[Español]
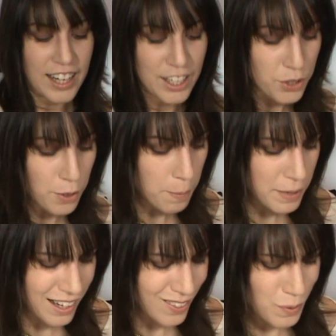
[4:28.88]
es que estuvimos
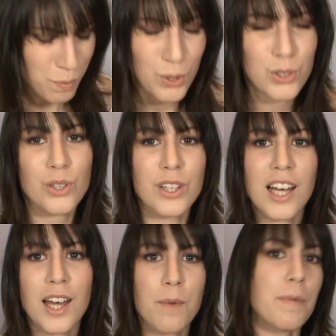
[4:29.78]
mirando un montón
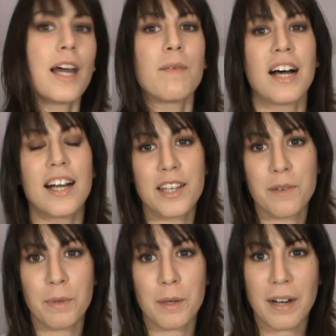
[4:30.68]
de pijamas allí
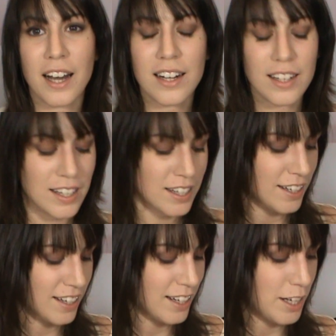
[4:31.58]
en Primar
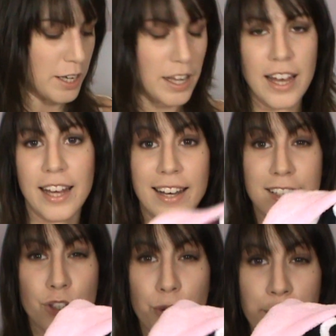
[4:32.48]
y, es que
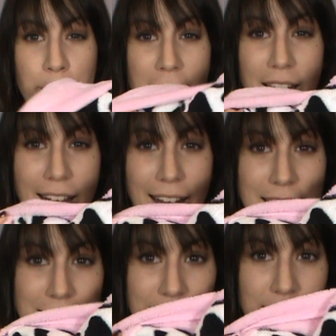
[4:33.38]
estos me
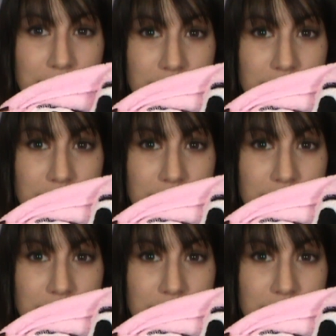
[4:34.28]
encantan.